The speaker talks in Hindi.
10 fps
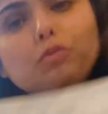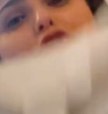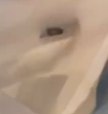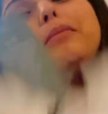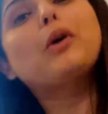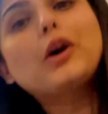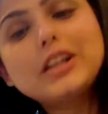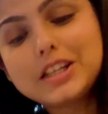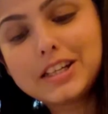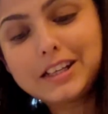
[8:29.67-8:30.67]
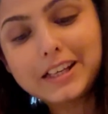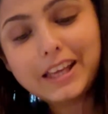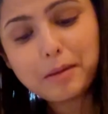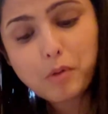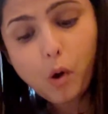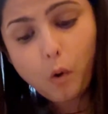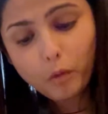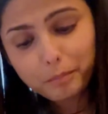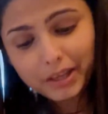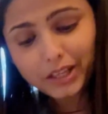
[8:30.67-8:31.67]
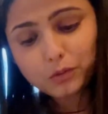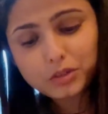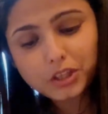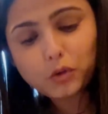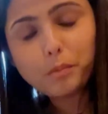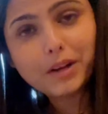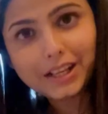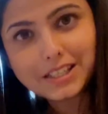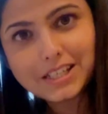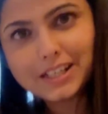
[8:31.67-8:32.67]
मुझे बहुत अच्छी लगी आई एम होपिंग उसके ऊपर अच्छी